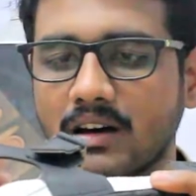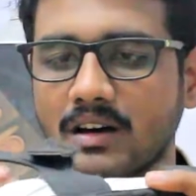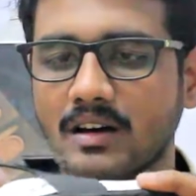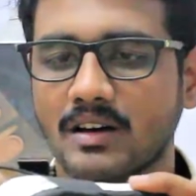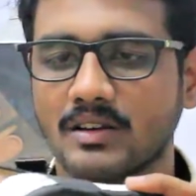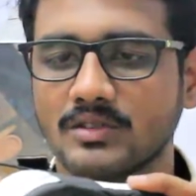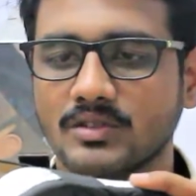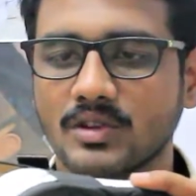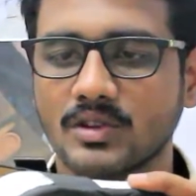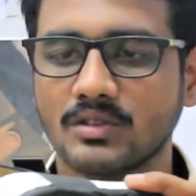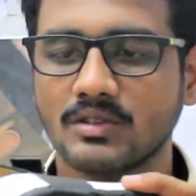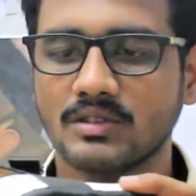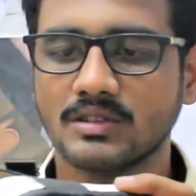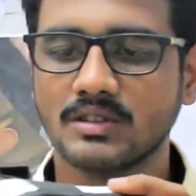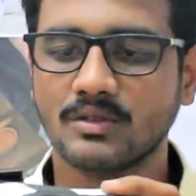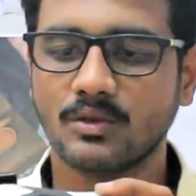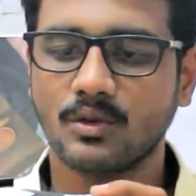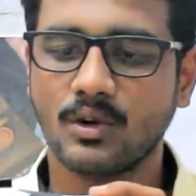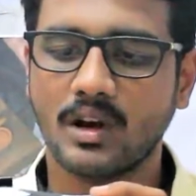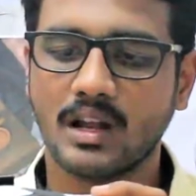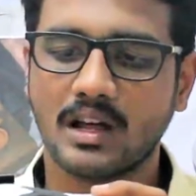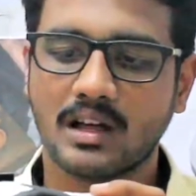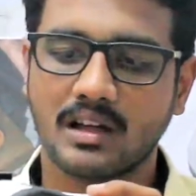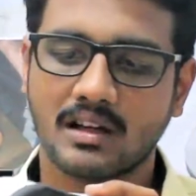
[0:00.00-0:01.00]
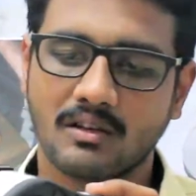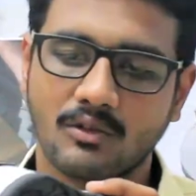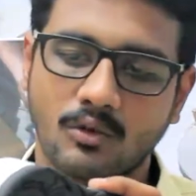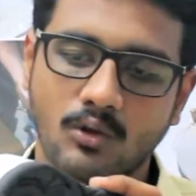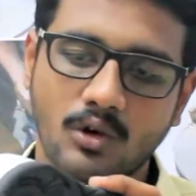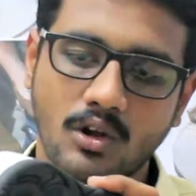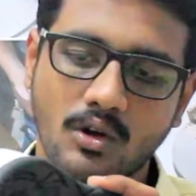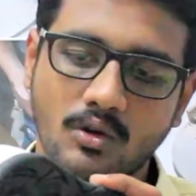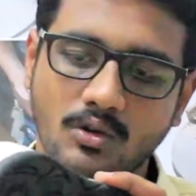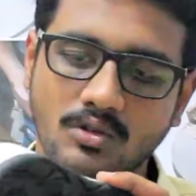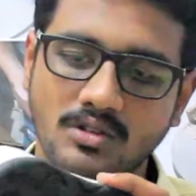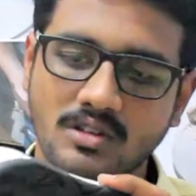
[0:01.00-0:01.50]
ஸோ இது வந்து உள்ள
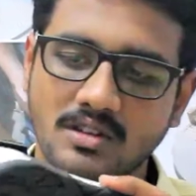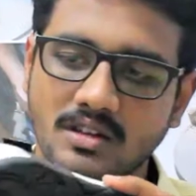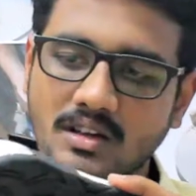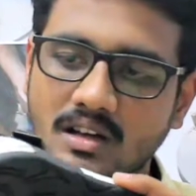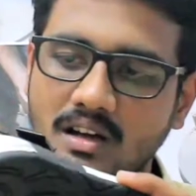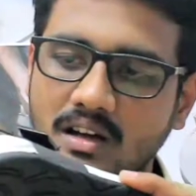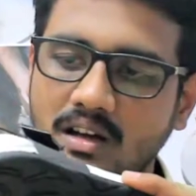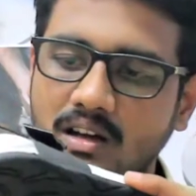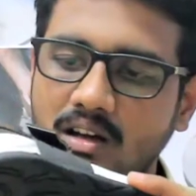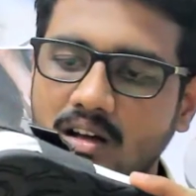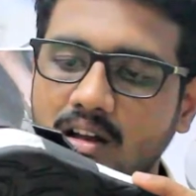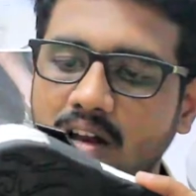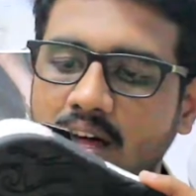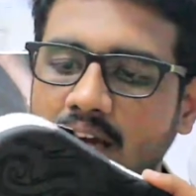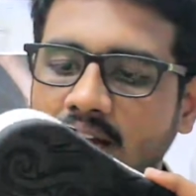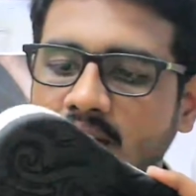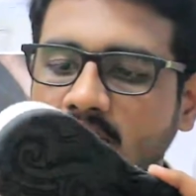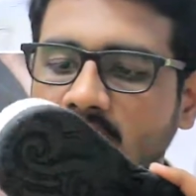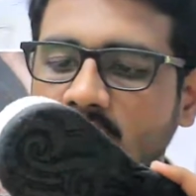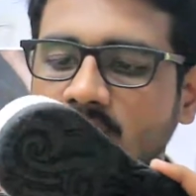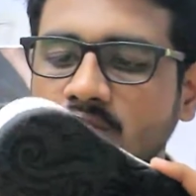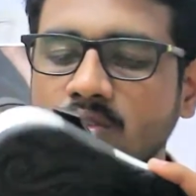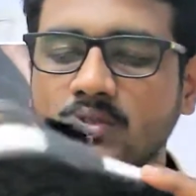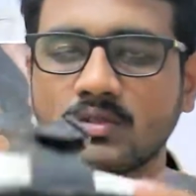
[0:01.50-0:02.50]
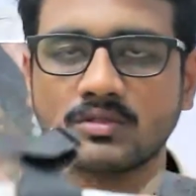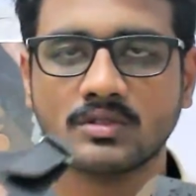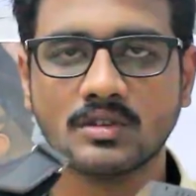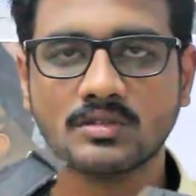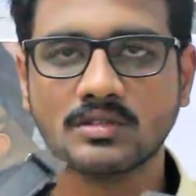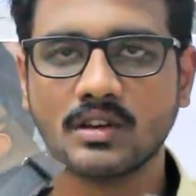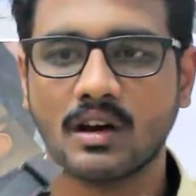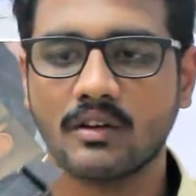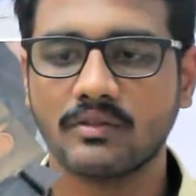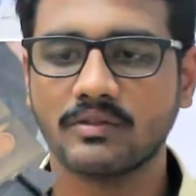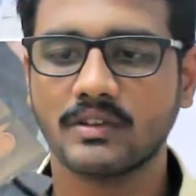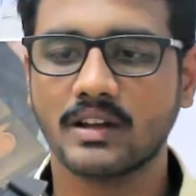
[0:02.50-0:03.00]
உள்ளே கொடுத்துருக்க லைனிங் வந்து கொஞ்சம்
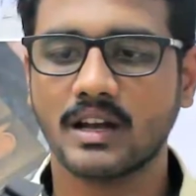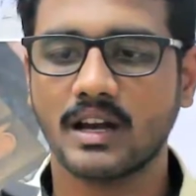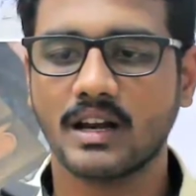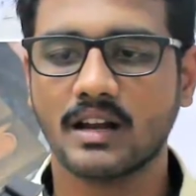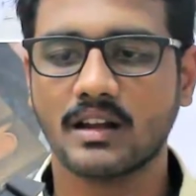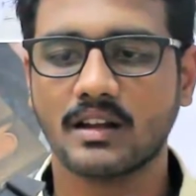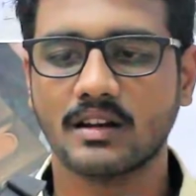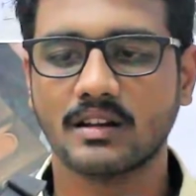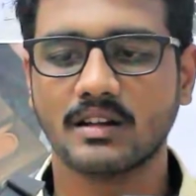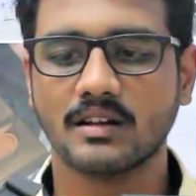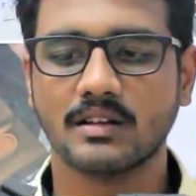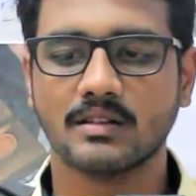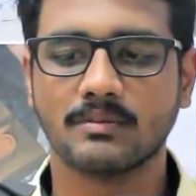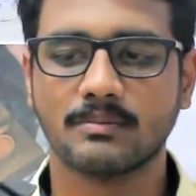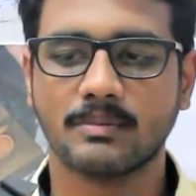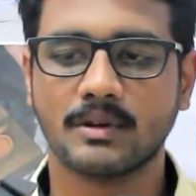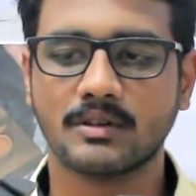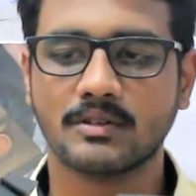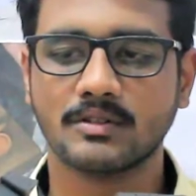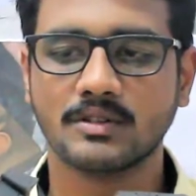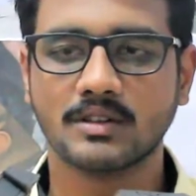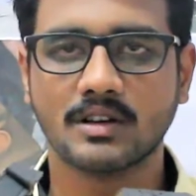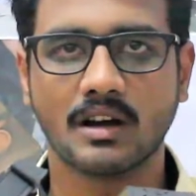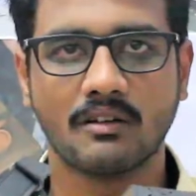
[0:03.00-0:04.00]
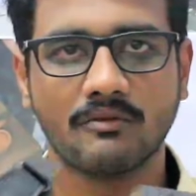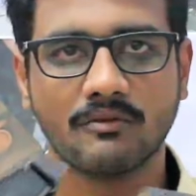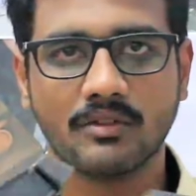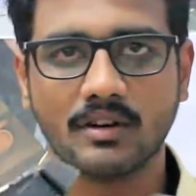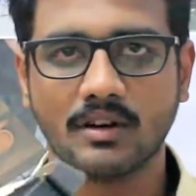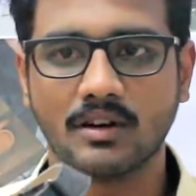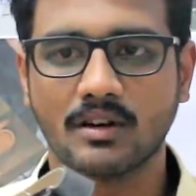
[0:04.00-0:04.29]
சாஃப்ட் கிரேடாக இருக்குது பட் வந்து கம்